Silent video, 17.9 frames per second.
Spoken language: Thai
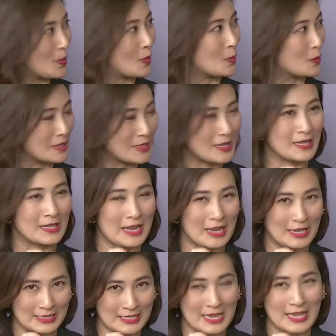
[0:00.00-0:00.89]
เราคงจะ
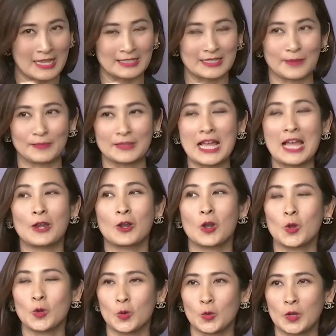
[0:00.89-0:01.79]
อาจจะจับตา
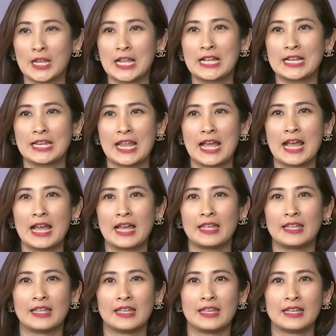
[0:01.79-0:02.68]
รอดูด้วยกันได้
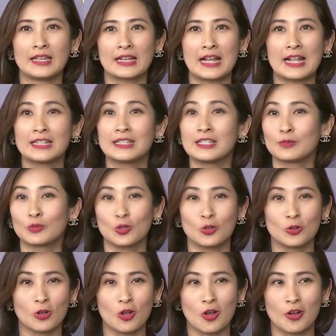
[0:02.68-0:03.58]
การเติบ
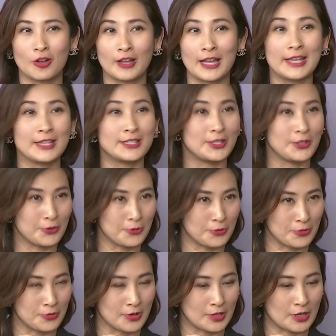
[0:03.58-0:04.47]
โตของ ไอ ซี โอ
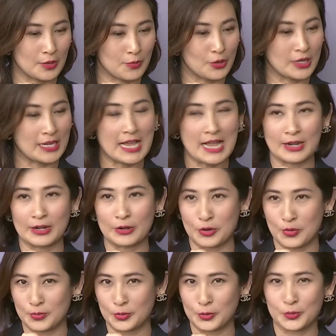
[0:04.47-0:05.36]
กระบวนการ
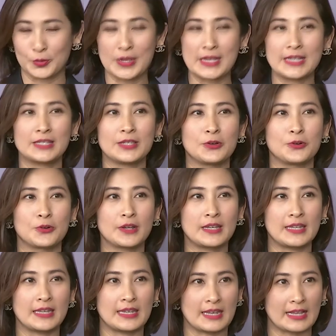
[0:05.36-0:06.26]
ระดมทุนด้วย ไอ ซี โอ
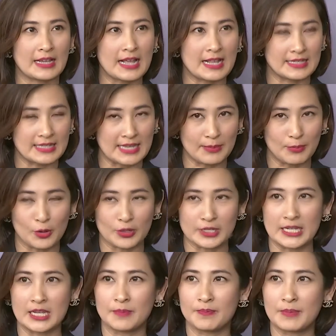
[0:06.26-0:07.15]
ก็ดีและการใช้บล็อ
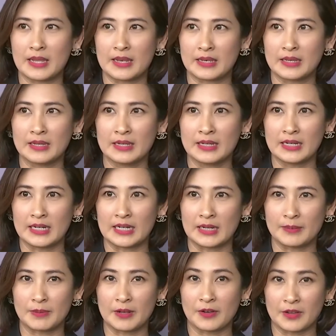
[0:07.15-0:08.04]
กเชนเป็น
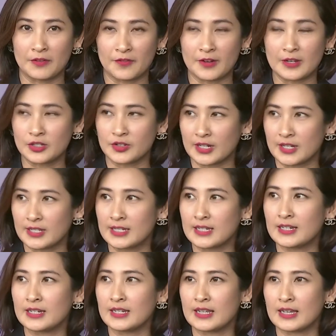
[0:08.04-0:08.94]
เป็นอินฟราสตรักเจ
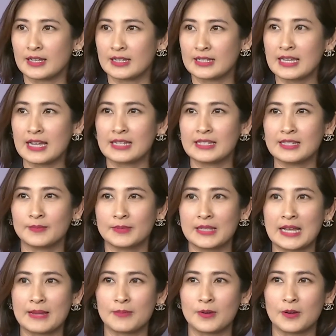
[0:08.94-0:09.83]
อร์เนี่ยดิฉันอยากให้จับ
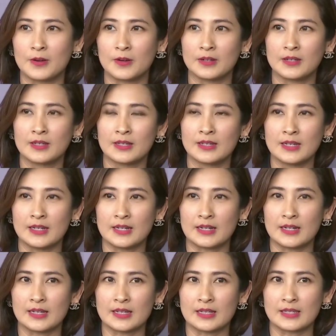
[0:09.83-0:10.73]
ตามอง
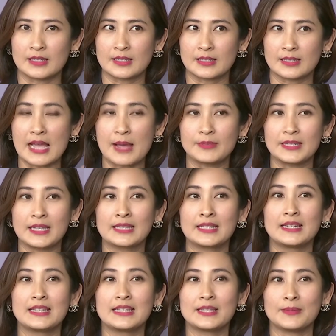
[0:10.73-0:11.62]
สามเซก
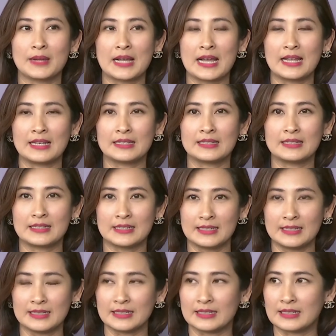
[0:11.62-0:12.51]
เตอร์ที่สำคัญ
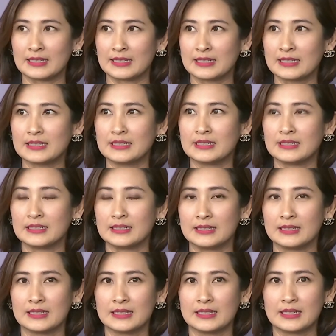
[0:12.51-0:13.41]
คือหนึ่งก็คือ
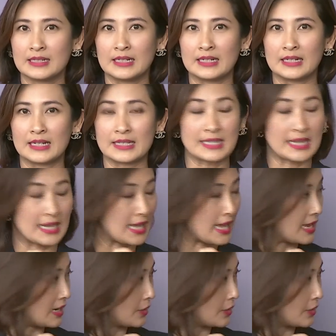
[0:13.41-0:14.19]
อสังหา